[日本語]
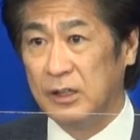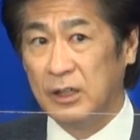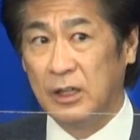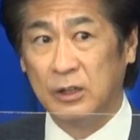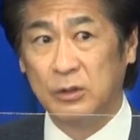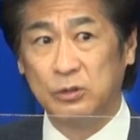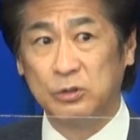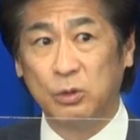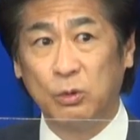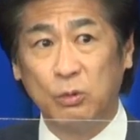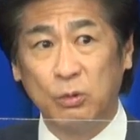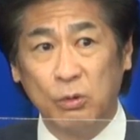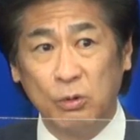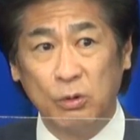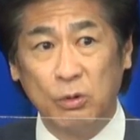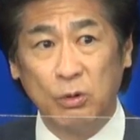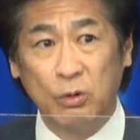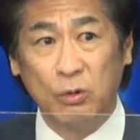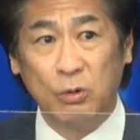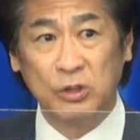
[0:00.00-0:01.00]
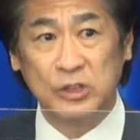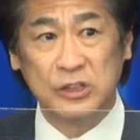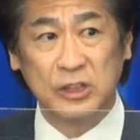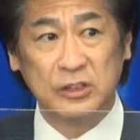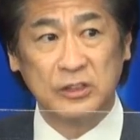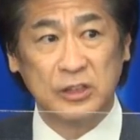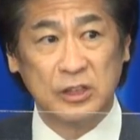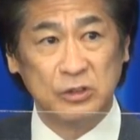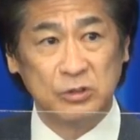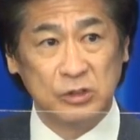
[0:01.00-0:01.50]
あのそこをお知
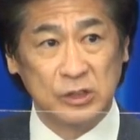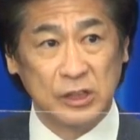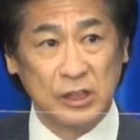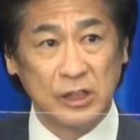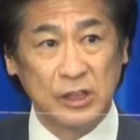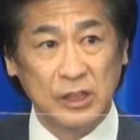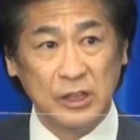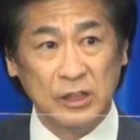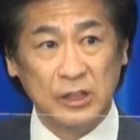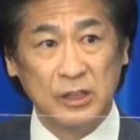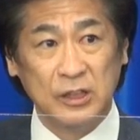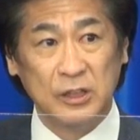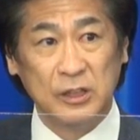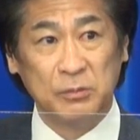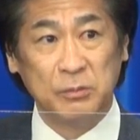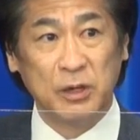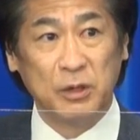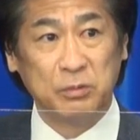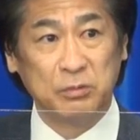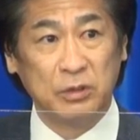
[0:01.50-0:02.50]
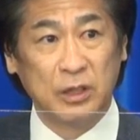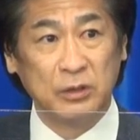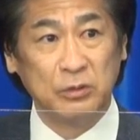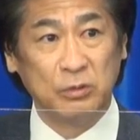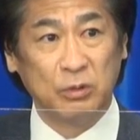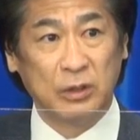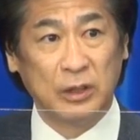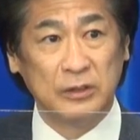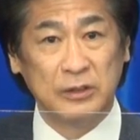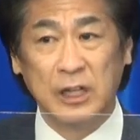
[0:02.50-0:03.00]
らせせずに、えー、まあ、副
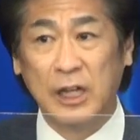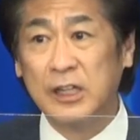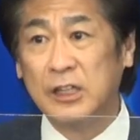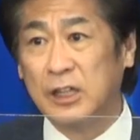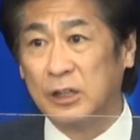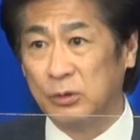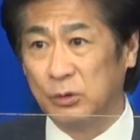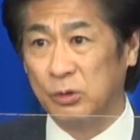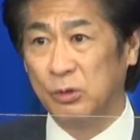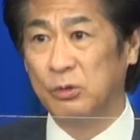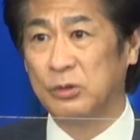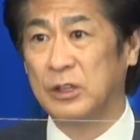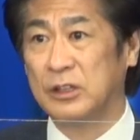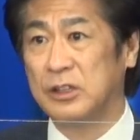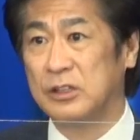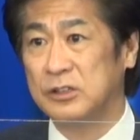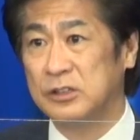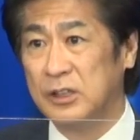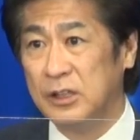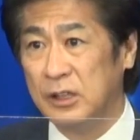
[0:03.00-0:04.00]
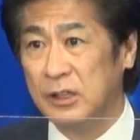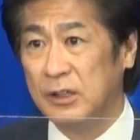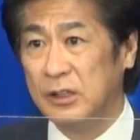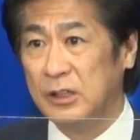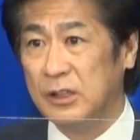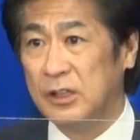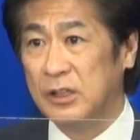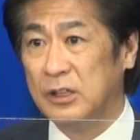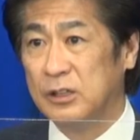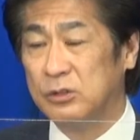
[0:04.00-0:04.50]
反応がないかのようなですね、
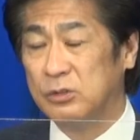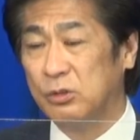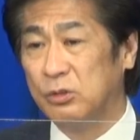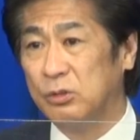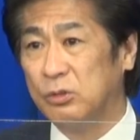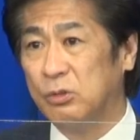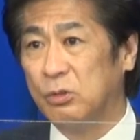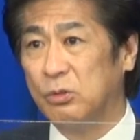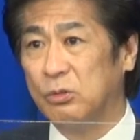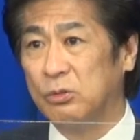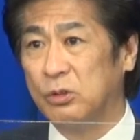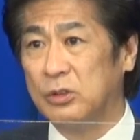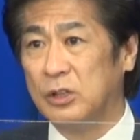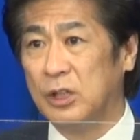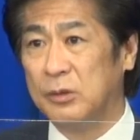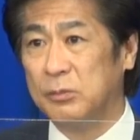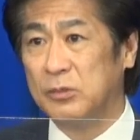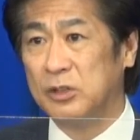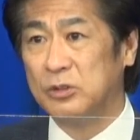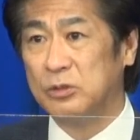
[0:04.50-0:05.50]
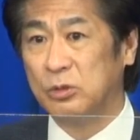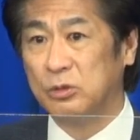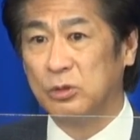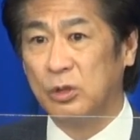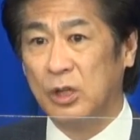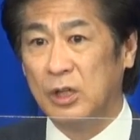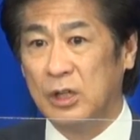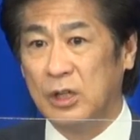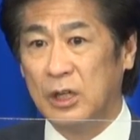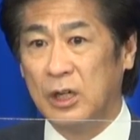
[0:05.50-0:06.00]
えー、そういう報道になりますと
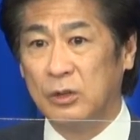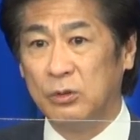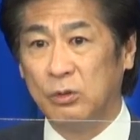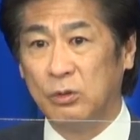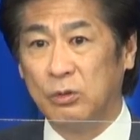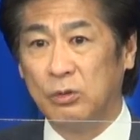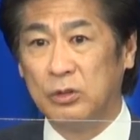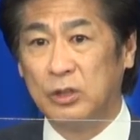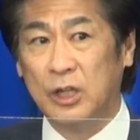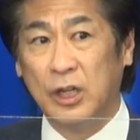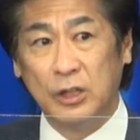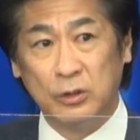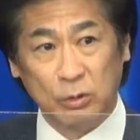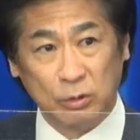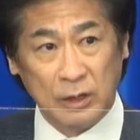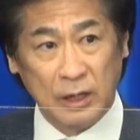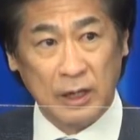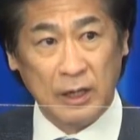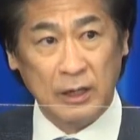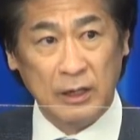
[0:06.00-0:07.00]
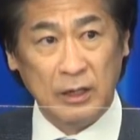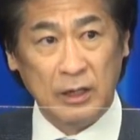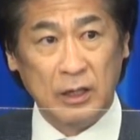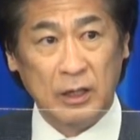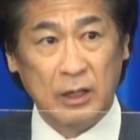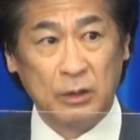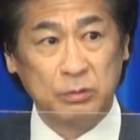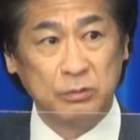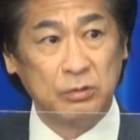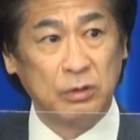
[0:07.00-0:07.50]
あの軽度な
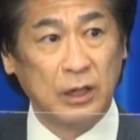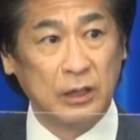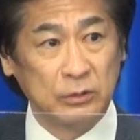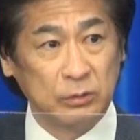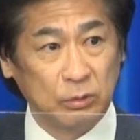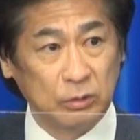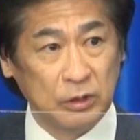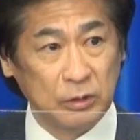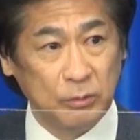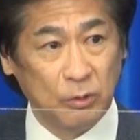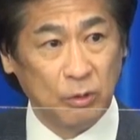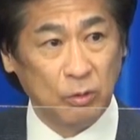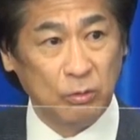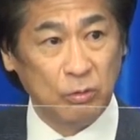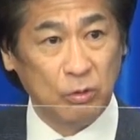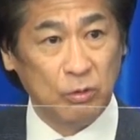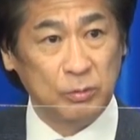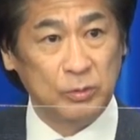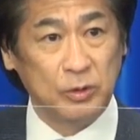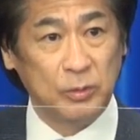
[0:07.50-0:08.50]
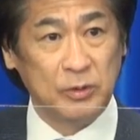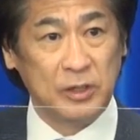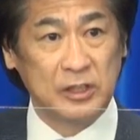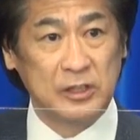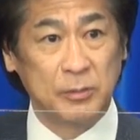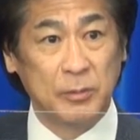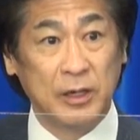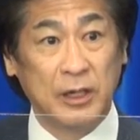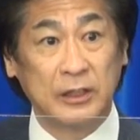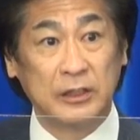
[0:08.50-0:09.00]
副反応でも国民の皆
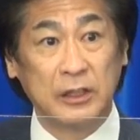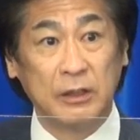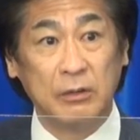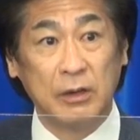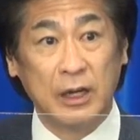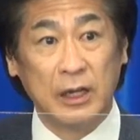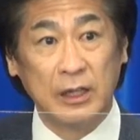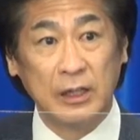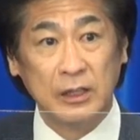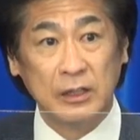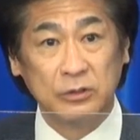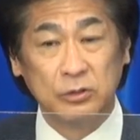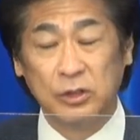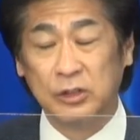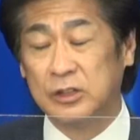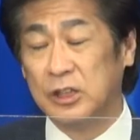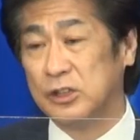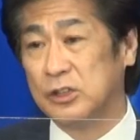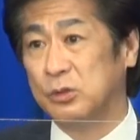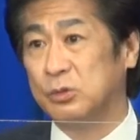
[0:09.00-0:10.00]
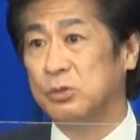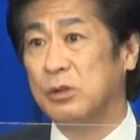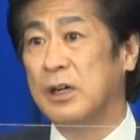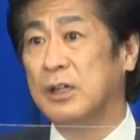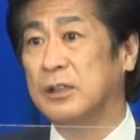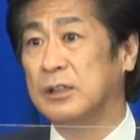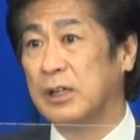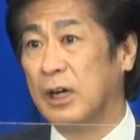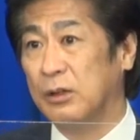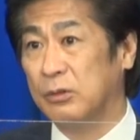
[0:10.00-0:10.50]
様方はそれに対して不
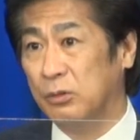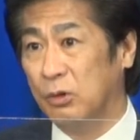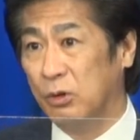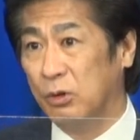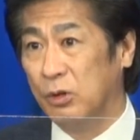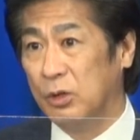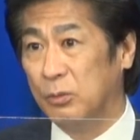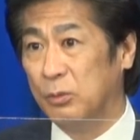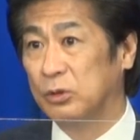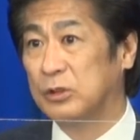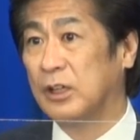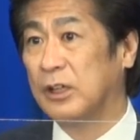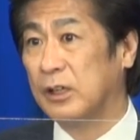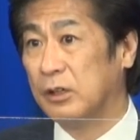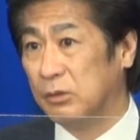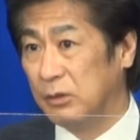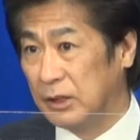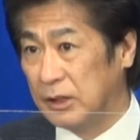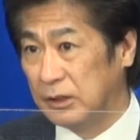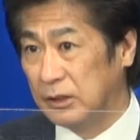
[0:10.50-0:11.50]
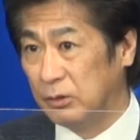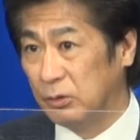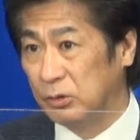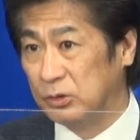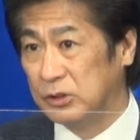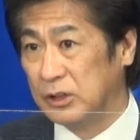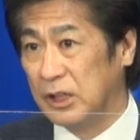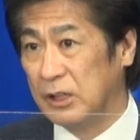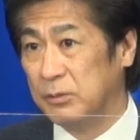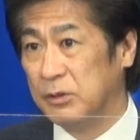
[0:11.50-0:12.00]
安感を持たれるわけで
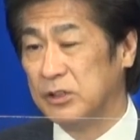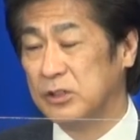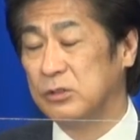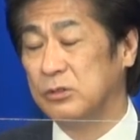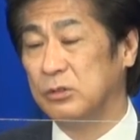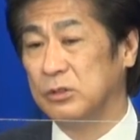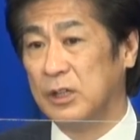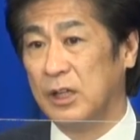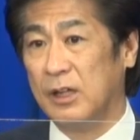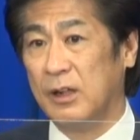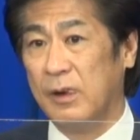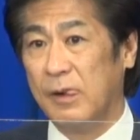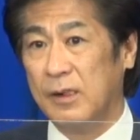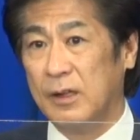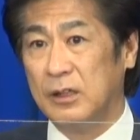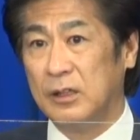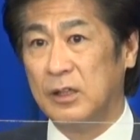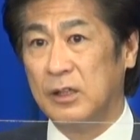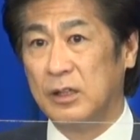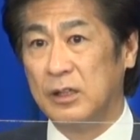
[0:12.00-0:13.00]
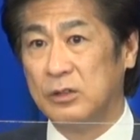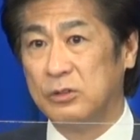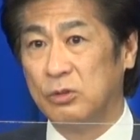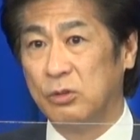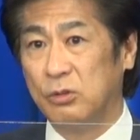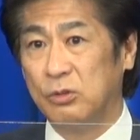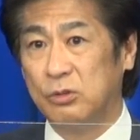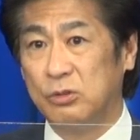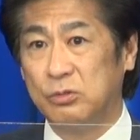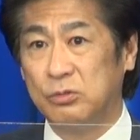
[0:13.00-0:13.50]
ございますので、えー、
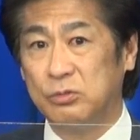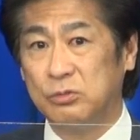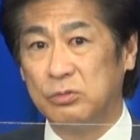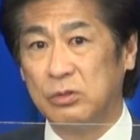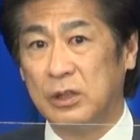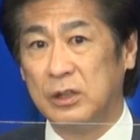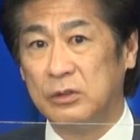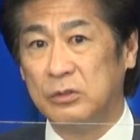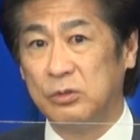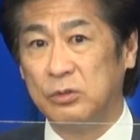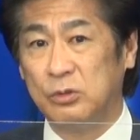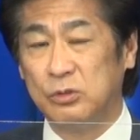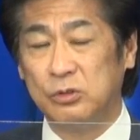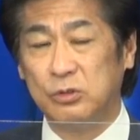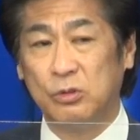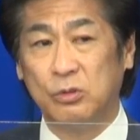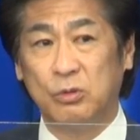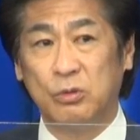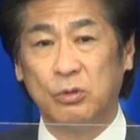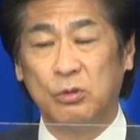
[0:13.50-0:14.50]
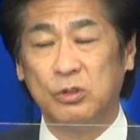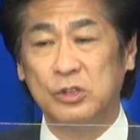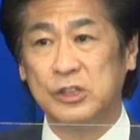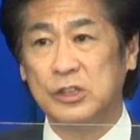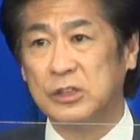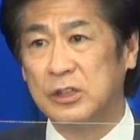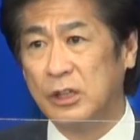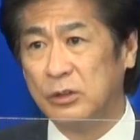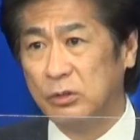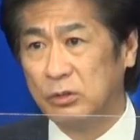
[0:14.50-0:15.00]
そういう副反応の情報を
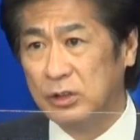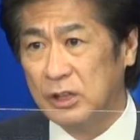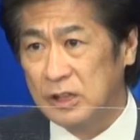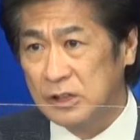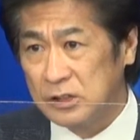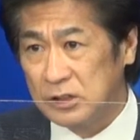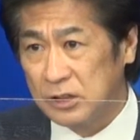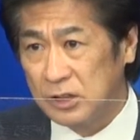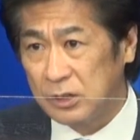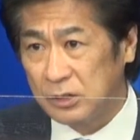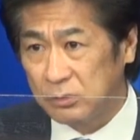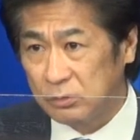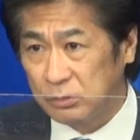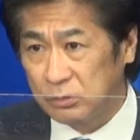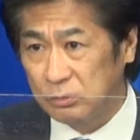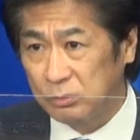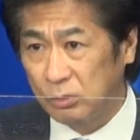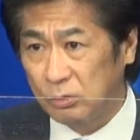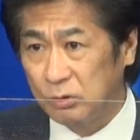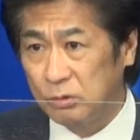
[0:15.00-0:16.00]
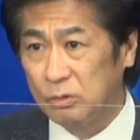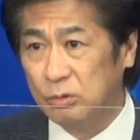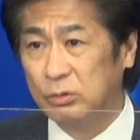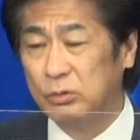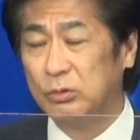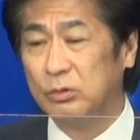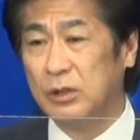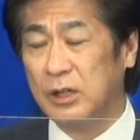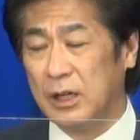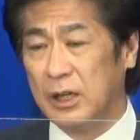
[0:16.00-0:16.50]
しっかりと出していくというこ
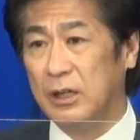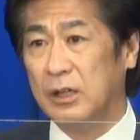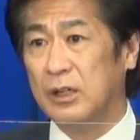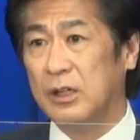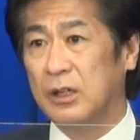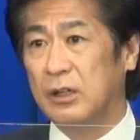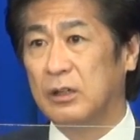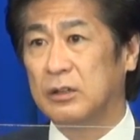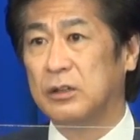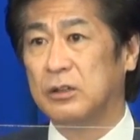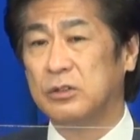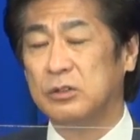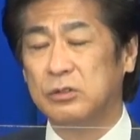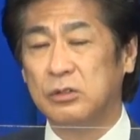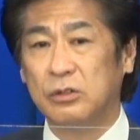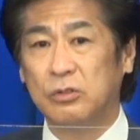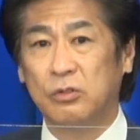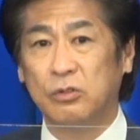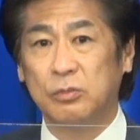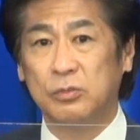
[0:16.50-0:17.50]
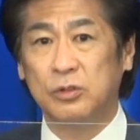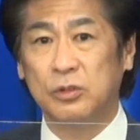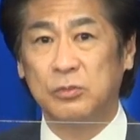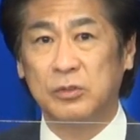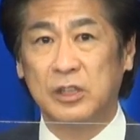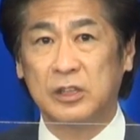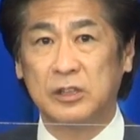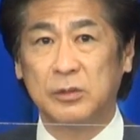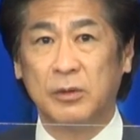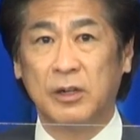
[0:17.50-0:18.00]
とが私は国民の
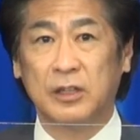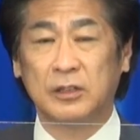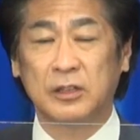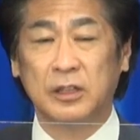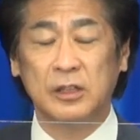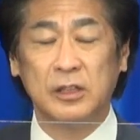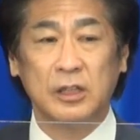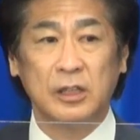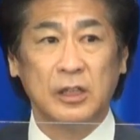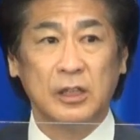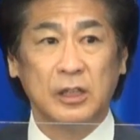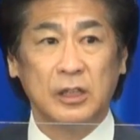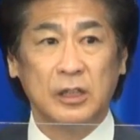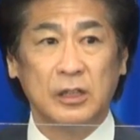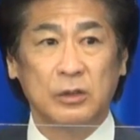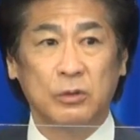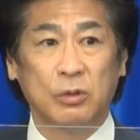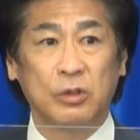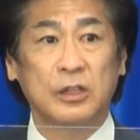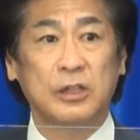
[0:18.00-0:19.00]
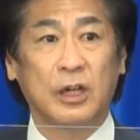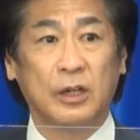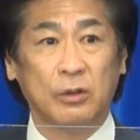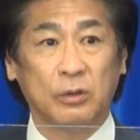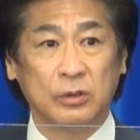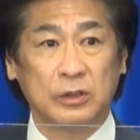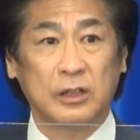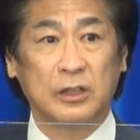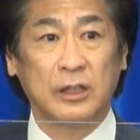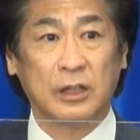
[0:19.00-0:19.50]
皆様方にご理解
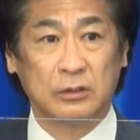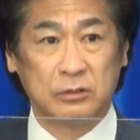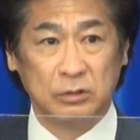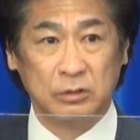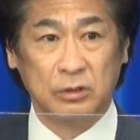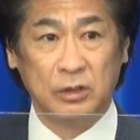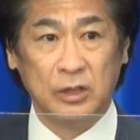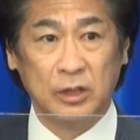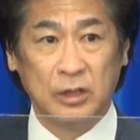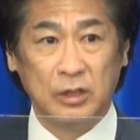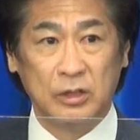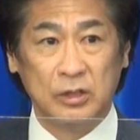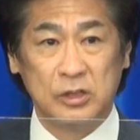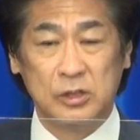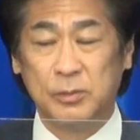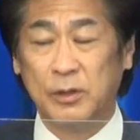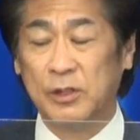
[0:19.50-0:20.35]
をいただく一